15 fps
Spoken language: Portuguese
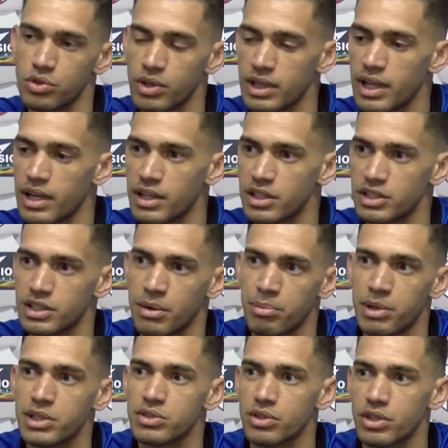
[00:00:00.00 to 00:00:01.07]
Se o atacante está
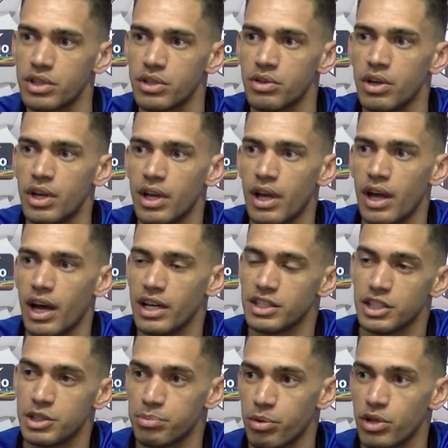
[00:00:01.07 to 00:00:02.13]
pressionando, a
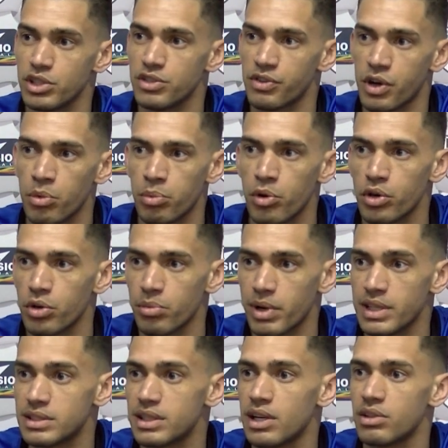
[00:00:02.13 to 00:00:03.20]
gente pode ficar um pouquinho
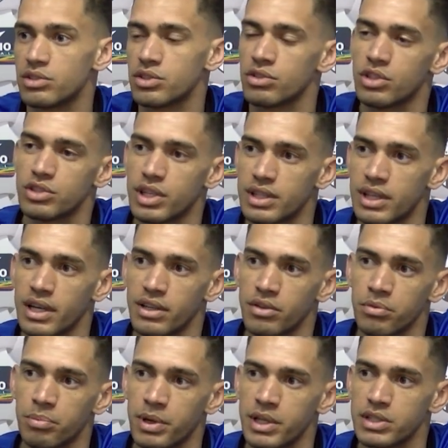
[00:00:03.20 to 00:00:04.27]
mais alto. Se o nosso ataque
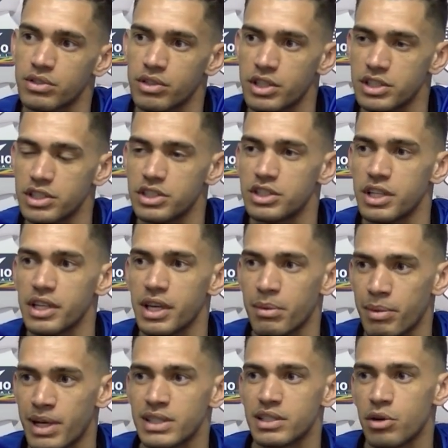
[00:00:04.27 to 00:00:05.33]
não pressiona, a gente tem que
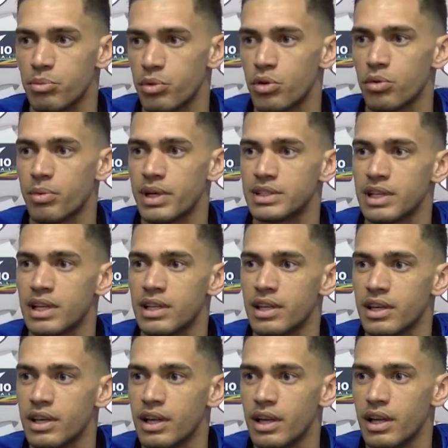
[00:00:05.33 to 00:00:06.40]
abaixar um pouco mais a
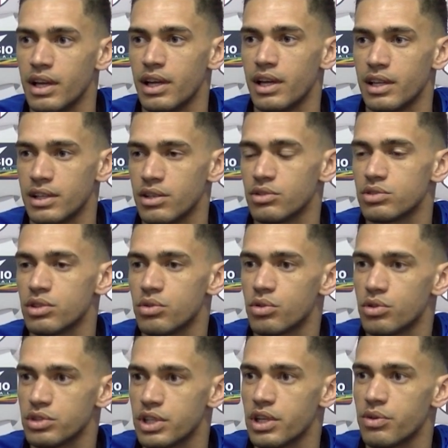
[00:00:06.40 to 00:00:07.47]
linha. Então, são
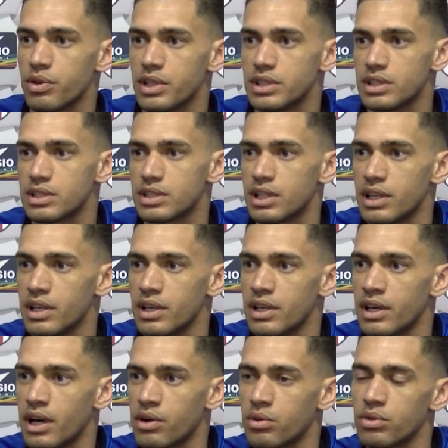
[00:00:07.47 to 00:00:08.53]
consequências
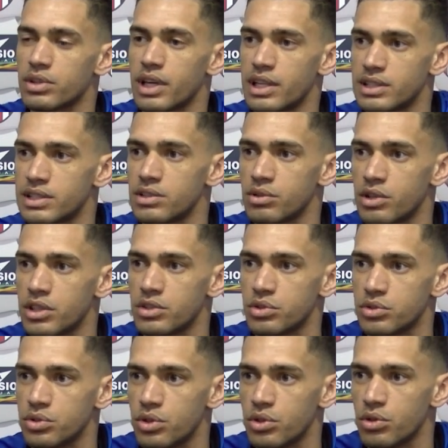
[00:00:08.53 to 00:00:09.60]
que acontecem durante
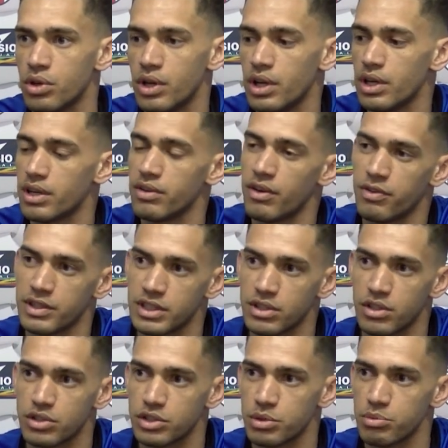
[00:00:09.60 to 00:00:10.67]
o jogo que vai fazer
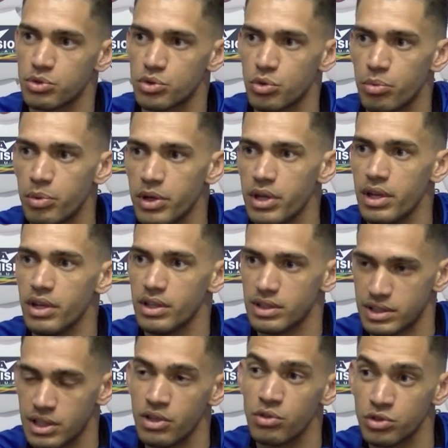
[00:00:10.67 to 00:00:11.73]
nosso time subir,
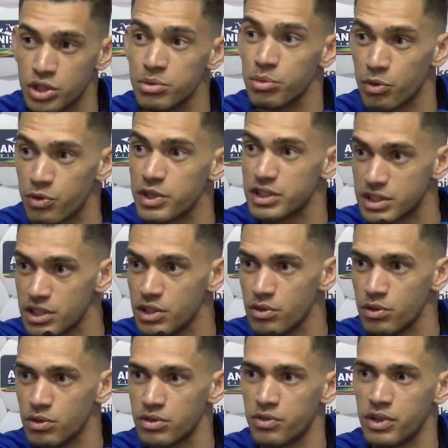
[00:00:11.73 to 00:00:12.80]
ser um time
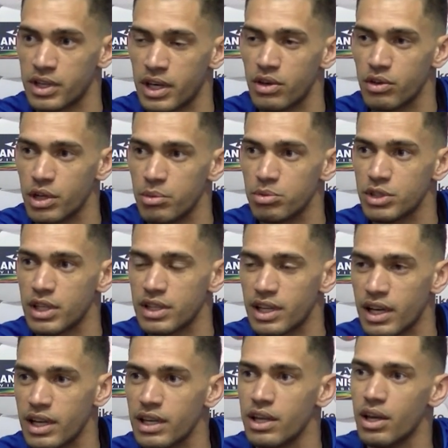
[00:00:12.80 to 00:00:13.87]
ofensivo, ficar no campo de
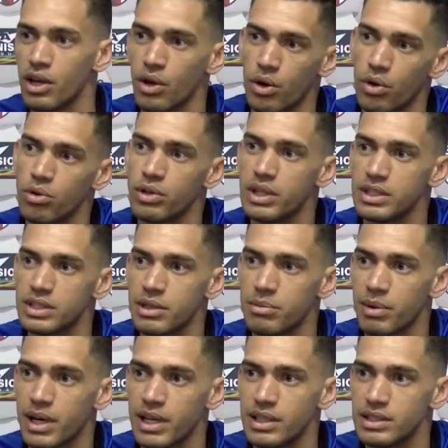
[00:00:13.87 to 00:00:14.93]
ataque, ou descer
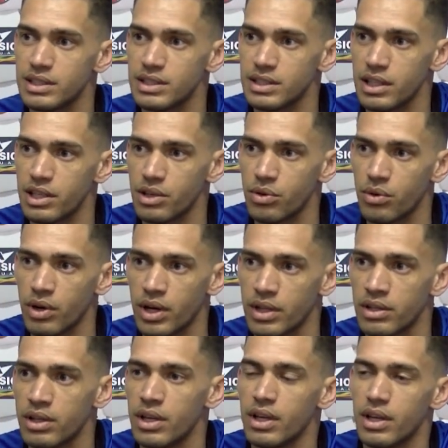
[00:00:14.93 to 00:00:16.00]
mais e ser
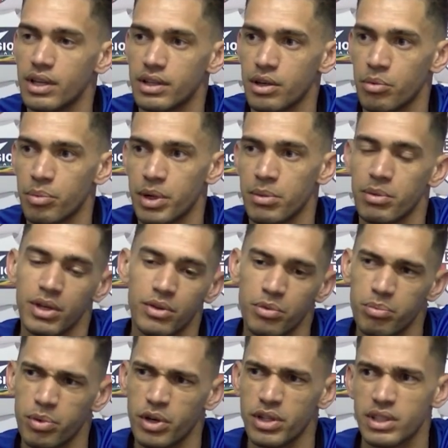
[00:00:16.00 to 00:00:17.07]
recuado. Então, para mim, não
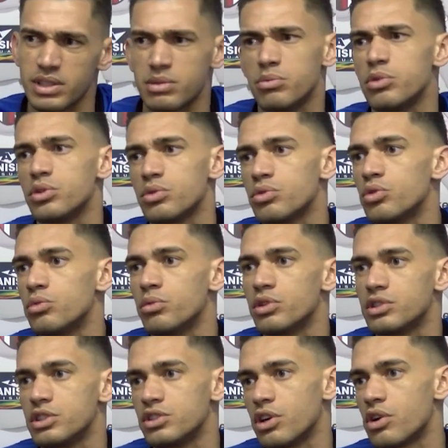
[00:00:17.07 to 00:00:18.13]
importa se muito o número,
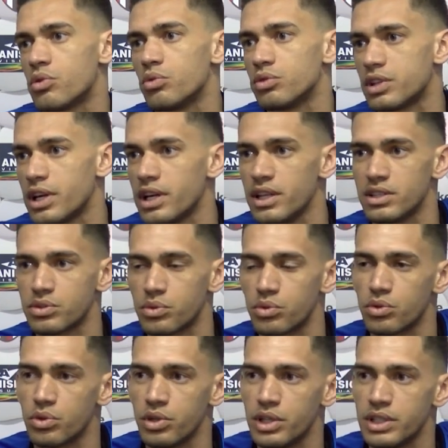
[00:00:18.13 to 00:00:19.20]
se joga com três,
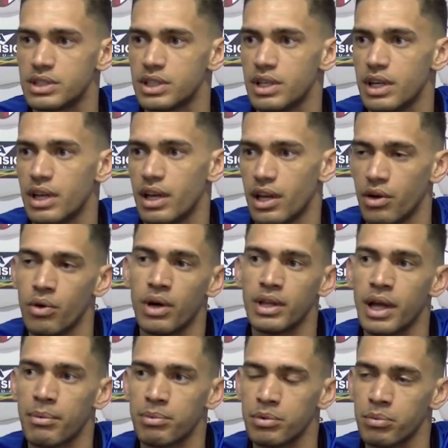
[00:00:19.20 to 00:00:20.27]
com dois eu
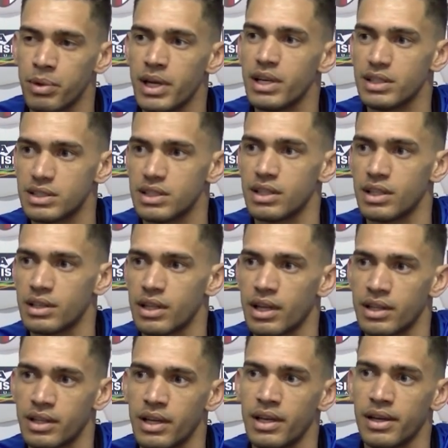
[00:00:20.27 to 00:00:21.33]
adapto bem, assim,
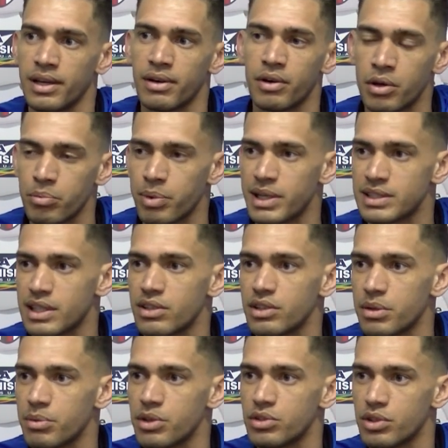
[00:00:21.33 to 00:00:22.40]
até o ano passado
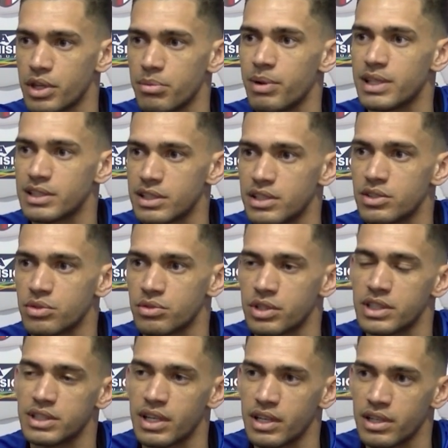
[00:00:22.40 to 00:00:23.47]
também eu joguei bastante com
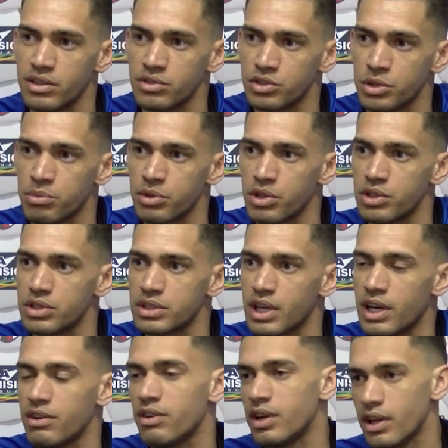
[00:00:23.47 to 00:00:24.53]
três zagueiros no time que eu
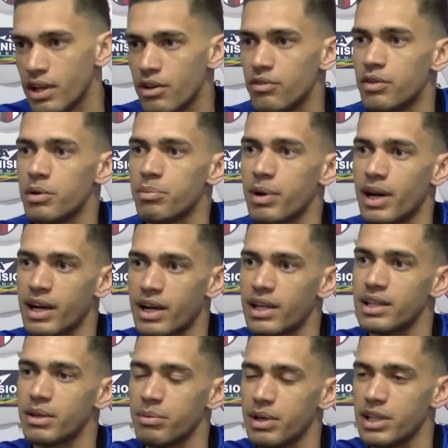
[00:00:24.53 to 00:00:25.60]
estava. Vim para
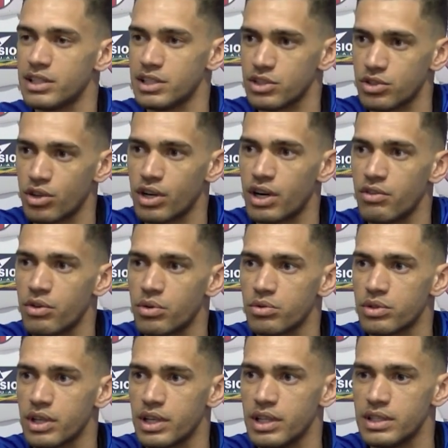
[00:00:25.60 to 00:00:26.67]
cá também, a gente jogava com
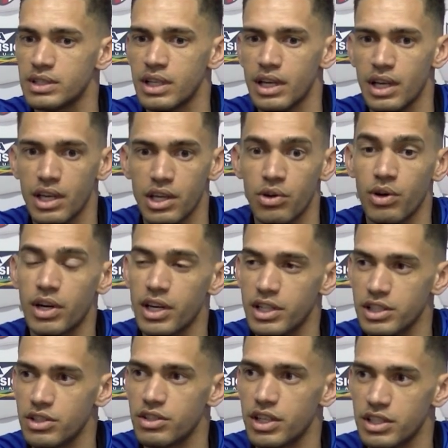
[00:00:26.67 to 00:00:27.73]
três. E eu
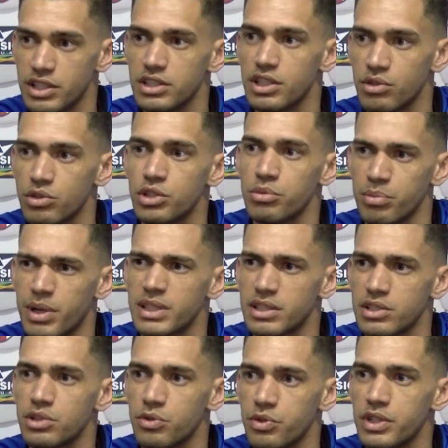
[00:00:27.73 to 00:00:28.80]
acredito que a gente era um time
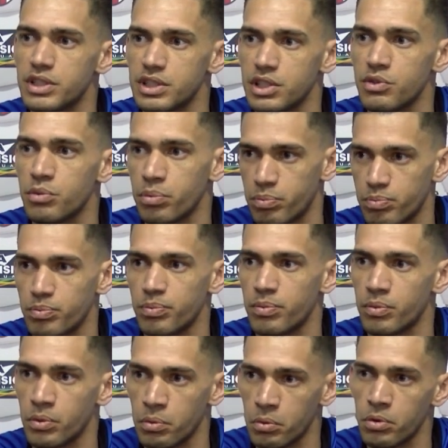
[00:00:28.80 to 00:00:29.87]
bastante ofensivo
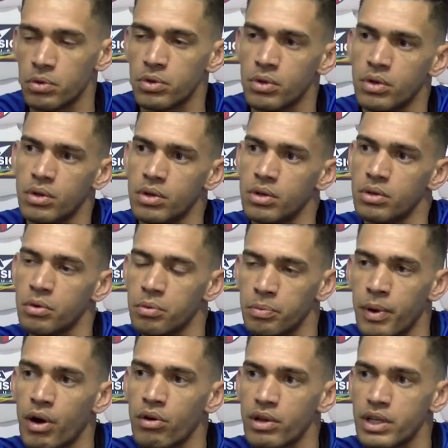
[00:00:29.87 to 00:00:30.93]
no, no, no
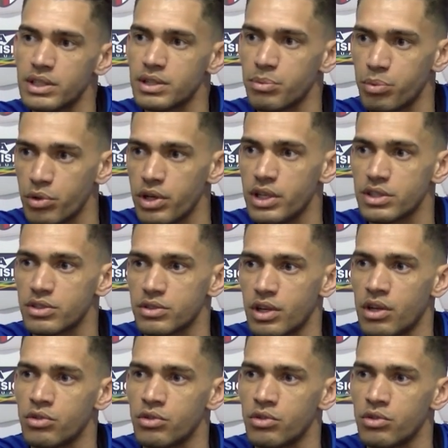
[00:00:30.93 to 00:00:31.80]
Paulista por isso.